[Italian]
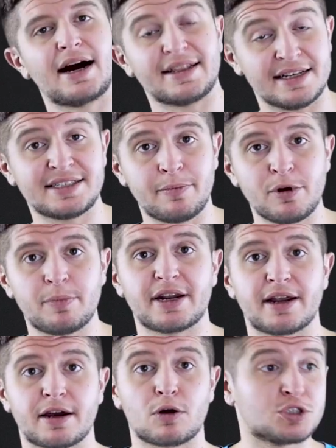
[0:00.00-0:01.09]
ad esempio
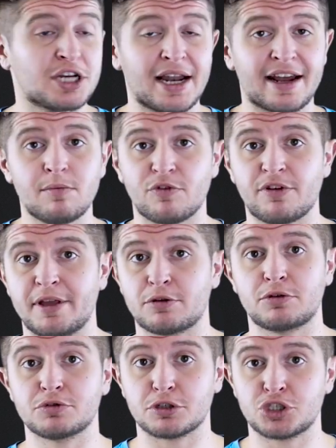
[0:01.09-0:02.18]
per congelare il movimento
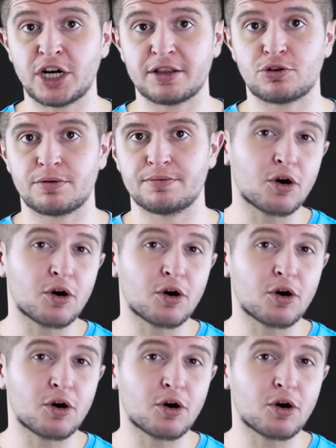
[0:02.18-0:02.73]
di un soggetto,